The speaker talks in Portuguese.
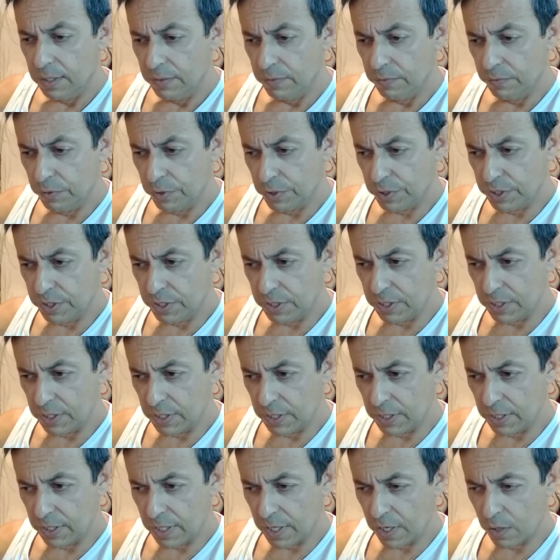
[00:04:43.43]

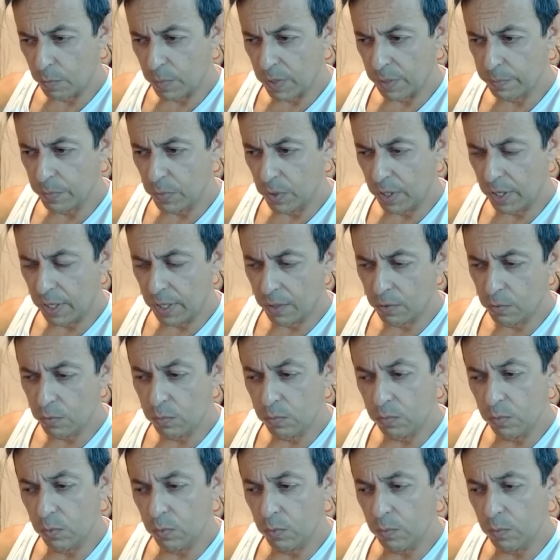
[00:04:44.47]
você é uma, é um,